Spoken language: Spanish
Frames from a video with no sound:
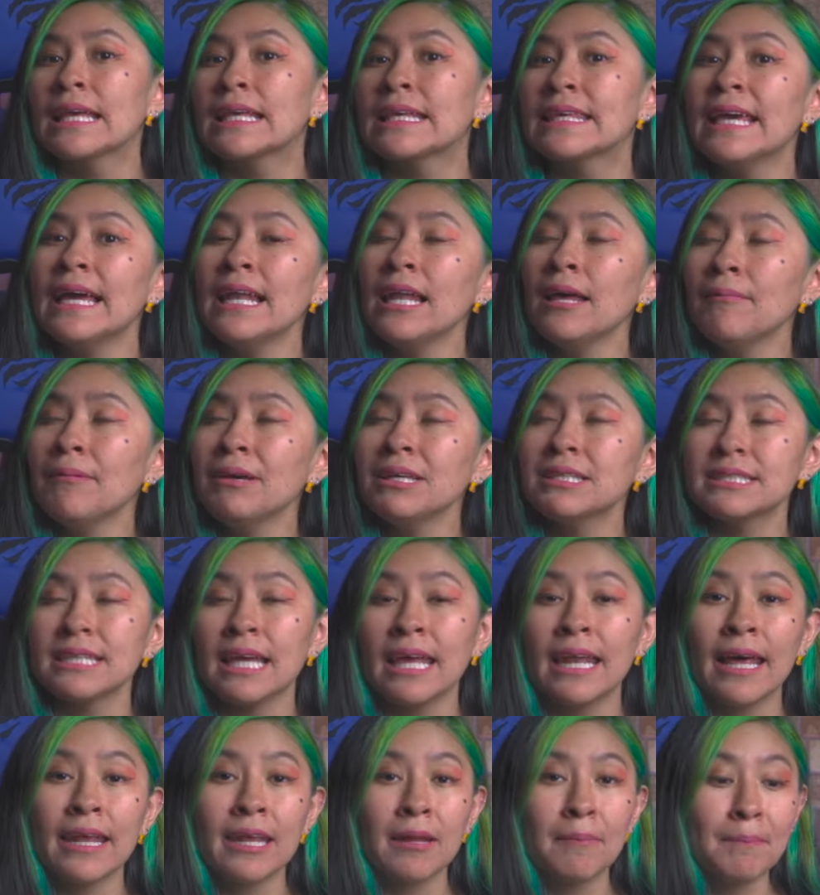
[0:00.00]
y a la vez
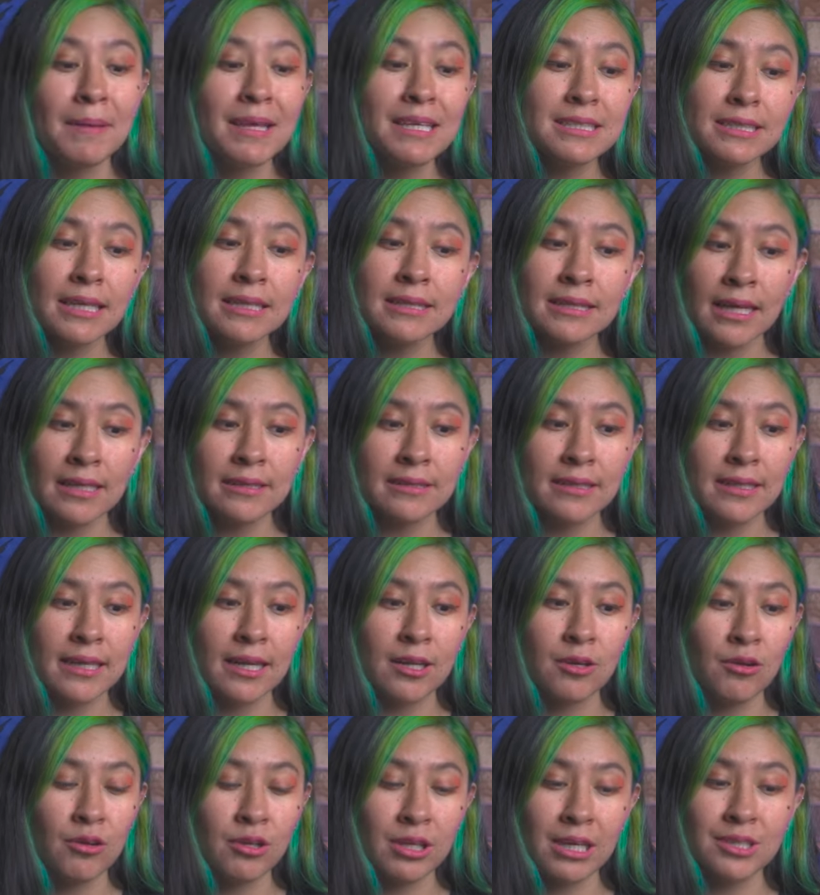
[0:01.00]
era representante
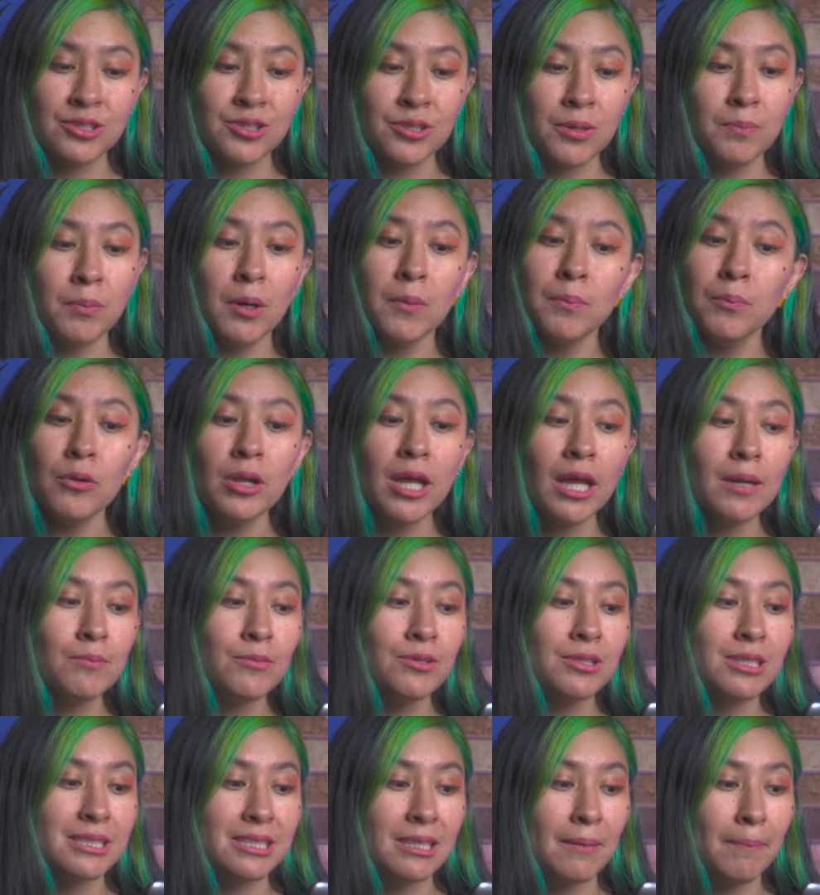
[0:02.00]
del Congreso Popular
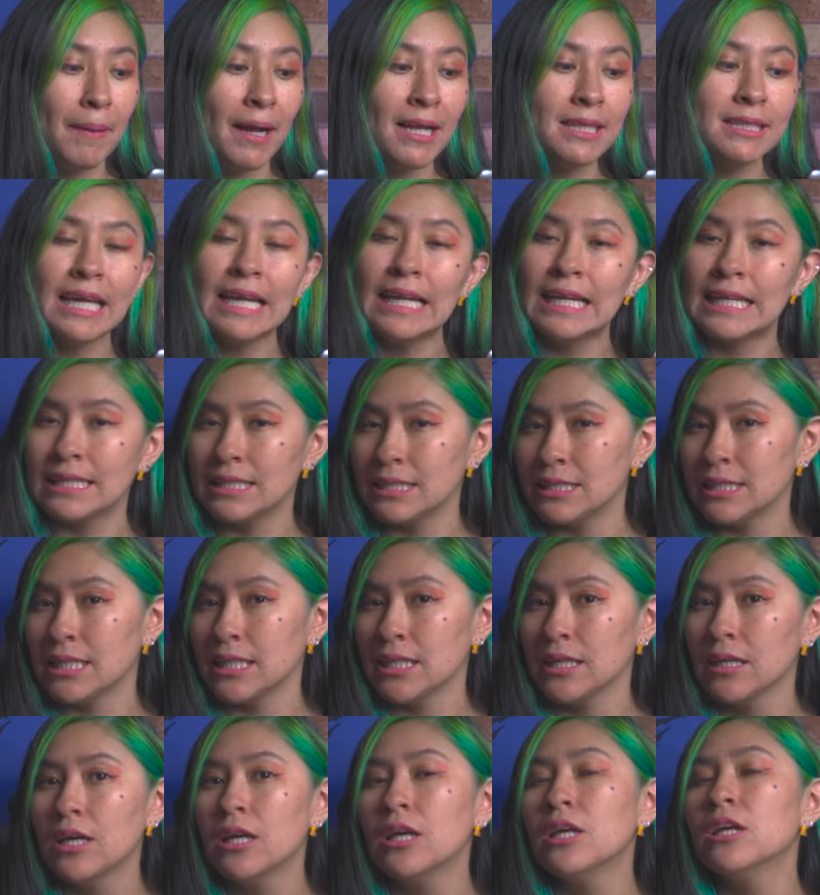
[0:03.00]
Municipal de
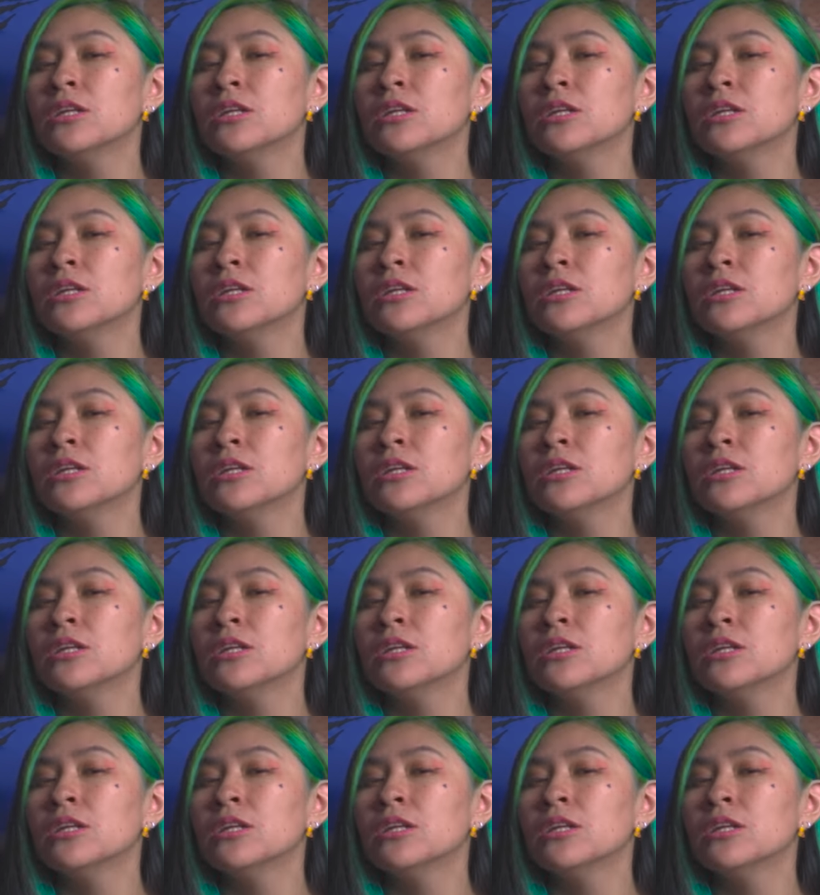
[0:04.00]
Linji.